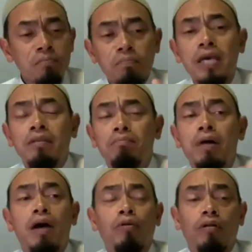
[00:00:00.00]
ปิด
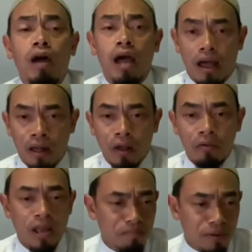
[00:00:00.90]
บาบุราฮะ
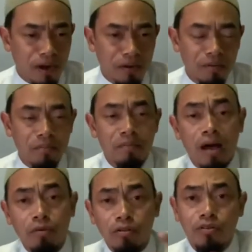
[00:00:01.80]
แล้วเปิดบา
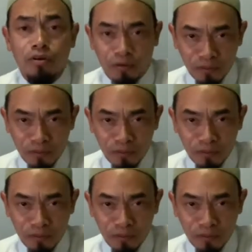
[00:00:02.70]
บุลจุ